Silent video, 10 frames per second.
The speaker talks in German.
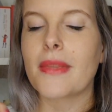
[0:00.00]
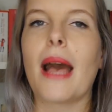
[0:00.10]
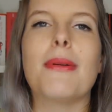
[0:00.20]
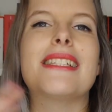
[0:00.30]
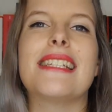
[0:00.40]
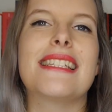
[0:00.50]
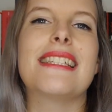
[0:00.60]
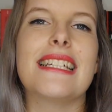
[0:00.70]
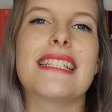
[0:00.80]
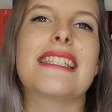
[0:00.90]
Aber es
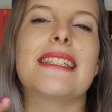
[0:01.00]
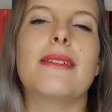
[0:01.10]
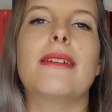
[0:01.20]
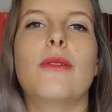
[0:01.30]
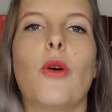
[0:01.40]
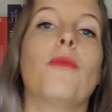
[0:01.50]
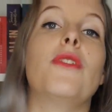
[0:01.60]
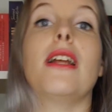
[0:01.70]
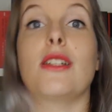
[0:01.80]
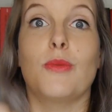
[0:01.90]
ist jetzt, um
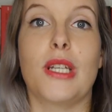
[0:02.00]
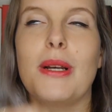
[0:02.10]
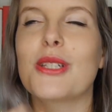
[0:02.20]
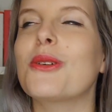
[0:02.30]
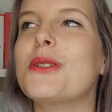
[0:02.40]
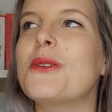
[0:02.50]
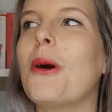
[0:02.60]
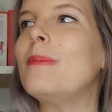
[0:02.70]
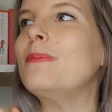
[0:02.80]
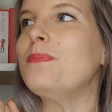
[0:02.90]
wieder zum Thema
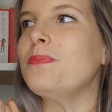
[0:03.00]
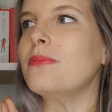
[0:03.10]
zurückzukommen,